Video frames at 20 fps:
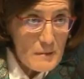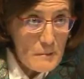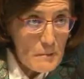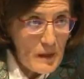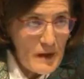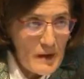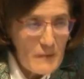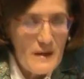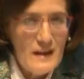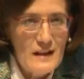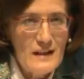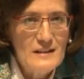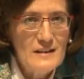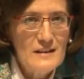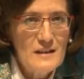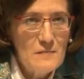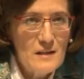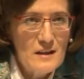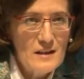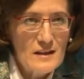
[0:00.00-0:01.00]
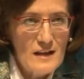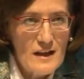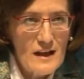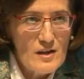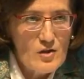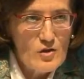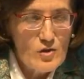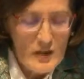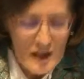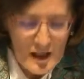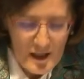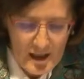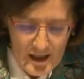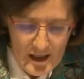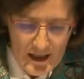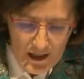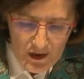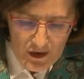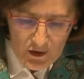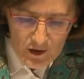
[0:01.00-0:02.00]
permanentemente ha hecho en el
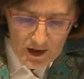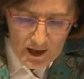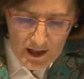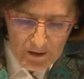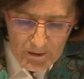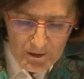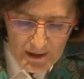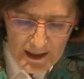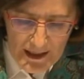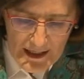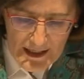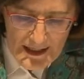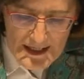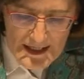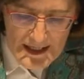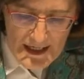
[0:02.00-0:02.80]
diario de Ávila,